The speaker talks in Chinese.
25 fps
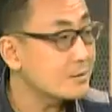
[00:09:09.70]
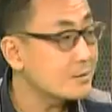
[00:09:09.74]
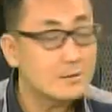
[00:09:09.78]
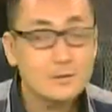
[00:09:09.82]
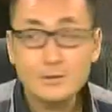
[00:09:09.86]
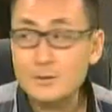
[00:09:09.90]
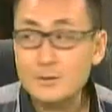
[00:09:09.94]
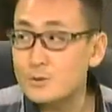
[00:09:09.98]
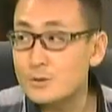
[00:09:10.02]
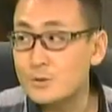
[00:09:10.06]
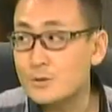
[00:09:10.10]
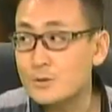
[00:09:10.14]
啊，
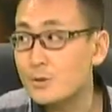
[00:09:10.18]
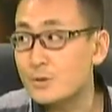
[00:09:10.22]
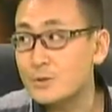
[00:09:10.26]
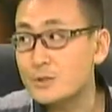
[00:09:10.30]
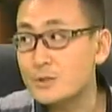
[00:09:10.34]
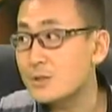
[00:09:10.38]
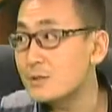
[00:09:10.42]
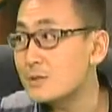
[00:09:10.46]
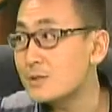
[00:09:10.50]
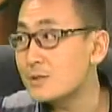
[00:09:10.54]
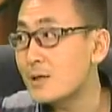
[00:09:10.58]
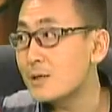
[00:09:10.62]
真的是
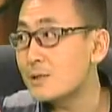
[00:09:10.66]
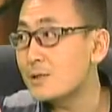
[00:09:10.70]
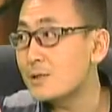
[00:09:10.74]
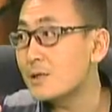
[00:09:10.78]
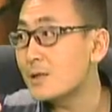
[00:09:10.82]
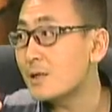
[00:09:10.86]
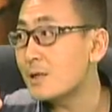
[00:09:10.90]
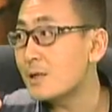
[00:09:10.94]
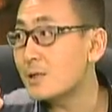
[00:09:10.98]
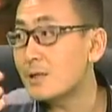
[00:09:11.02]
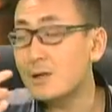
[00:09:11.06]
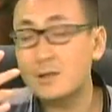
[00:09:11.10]
到现在
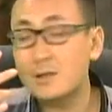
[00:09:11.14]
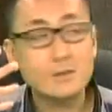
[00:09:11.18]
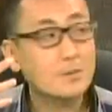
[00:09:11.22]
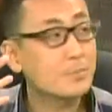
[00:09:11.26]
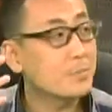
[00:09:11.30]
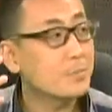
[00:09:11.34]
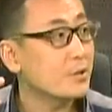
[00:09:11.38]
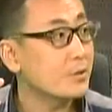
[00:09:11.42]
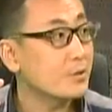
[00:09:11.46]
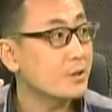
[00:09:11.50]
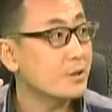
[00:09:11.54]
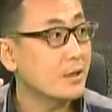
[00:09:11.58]
你看他
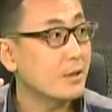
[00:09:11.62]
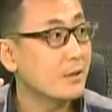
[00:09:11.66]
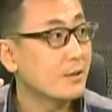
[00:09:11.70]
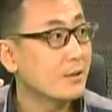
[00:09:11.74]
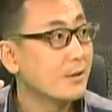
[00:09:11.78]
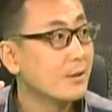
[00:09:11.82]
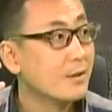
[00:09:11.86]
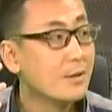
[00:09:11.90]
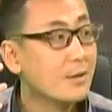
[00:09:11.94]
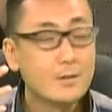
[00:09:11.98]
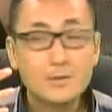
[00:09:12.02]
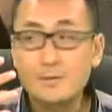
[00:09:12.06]
这表
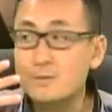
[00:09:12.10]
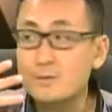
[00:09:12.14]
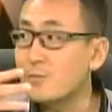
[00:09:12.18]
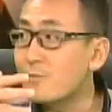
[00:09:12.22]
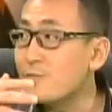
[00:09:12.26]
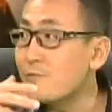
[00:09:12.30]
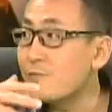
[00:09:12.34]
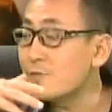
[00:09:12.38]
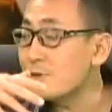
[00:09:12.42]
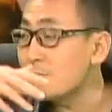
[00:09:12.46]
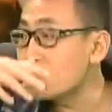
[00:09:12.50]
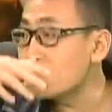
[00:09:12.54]
演，
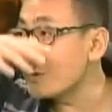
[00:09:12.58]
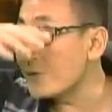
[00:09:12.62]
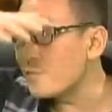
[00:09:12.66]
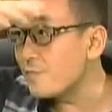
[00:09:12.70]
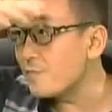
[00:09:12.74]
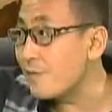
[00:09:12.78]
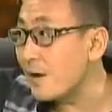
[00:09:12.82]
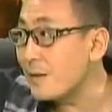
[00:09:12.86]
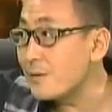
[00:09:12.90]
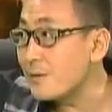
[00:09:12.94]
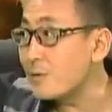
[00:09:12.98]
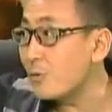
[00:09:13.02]
是真
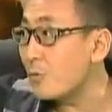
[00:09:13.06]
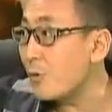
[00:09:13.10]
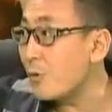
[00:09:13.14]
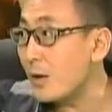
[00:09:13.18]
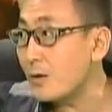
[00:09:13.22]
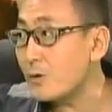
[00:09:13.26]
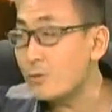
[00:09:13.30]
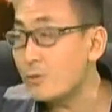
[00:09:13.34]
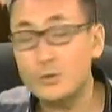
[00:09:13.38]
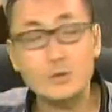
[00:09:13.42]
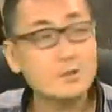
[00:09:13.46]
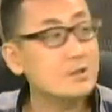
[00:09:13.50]
是繁
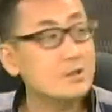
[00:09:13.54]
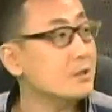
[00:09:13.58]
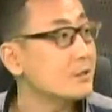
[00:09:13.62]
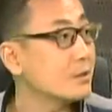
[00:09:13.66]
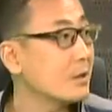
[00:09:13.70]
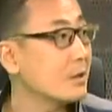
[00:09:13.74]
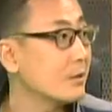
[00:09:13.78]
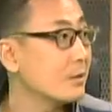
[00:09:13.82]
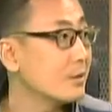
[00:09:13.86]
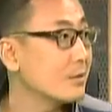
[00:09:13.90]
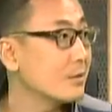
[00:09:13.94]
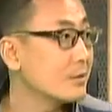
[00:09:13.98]
华落
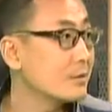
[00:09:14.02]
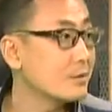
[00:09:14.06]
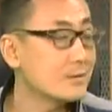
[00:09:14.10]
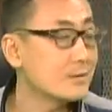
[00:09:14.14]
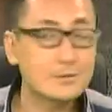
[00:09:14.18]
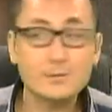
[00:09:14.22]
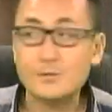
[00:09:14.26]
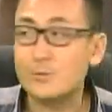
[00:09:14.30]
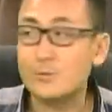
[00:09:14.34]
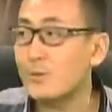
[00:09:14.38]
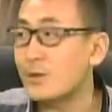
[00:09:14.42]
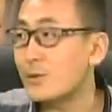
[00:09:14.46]
尽了，
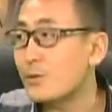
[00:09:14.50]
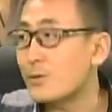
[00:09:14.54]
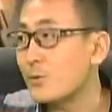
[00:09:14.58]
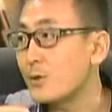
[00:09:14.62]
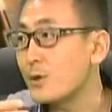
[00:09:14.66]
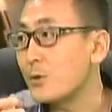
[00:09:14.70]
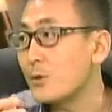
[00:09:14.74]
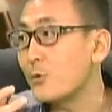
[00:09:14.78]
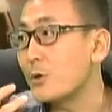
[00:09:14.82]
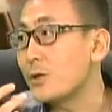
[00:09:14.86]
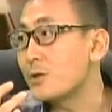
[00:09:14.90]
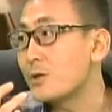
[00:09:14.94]
对，是吧？
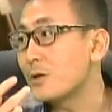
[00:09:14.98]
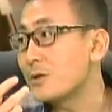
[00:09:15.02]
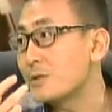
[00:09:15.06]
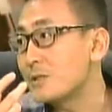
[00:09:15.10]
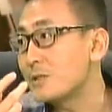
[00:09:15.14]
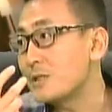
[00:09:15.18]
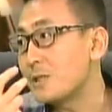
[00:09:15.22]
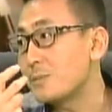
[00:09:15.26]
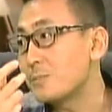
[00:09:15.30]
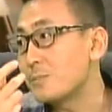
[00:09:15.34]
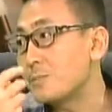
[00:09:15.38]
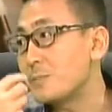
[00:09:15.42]
回回
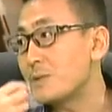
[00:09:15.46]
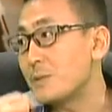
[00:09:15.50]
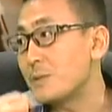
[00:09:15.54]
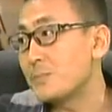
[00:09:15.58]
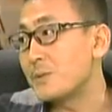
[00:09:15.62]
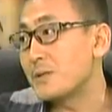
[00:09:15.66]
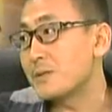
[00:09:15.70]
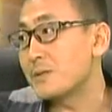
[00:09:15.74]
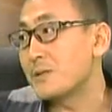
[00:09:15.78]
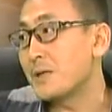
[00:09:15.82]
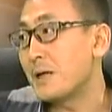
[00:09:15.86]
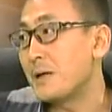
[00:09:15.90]
到渐
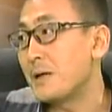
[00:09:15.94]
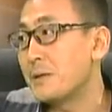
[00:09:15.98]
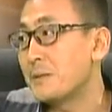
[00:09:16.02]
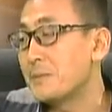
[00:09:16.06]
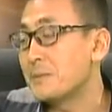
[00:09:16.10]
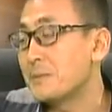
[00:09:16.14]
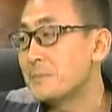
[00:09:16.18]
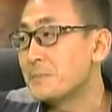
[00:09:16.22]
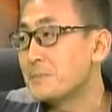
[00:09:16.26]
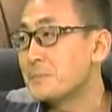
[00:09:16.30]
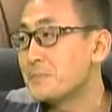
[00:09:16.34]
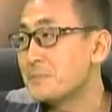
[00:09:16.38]
渐平淡。而
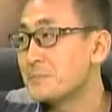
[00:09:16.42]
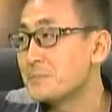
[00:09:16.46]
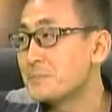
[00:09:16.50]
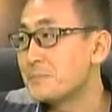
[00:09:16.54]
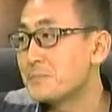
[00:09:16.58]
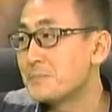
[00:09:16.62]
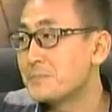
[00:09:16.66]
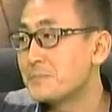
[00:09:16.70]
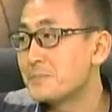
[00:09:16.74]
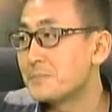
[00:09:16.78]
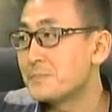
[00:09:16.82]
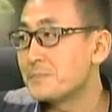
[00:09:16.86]
且你看
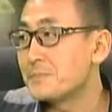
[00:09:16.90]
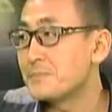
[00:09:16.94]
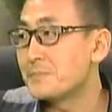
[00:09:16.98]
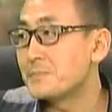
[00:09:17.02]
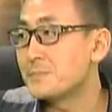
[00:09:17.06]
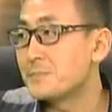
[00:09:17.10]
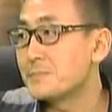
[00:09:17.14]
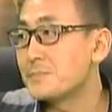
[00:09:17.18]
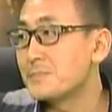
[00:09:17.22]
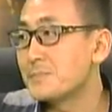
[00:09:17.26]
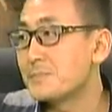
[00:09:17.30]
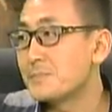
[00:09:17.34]
到这个戏，
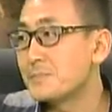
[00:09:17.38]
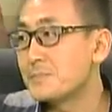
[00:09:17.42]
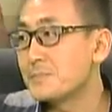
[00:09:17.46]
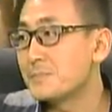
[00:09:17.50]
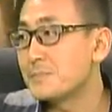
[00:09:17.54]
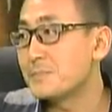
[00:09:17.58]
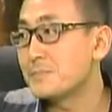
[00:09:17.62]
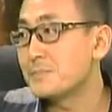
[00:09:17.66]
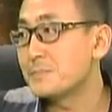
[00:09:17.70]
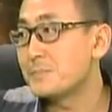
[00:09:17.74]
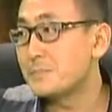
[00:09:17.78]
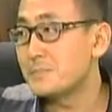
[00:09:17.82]
我刚讲
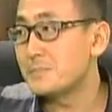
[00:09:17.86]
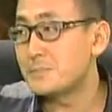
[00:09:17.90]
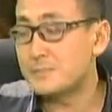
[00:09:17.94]
那个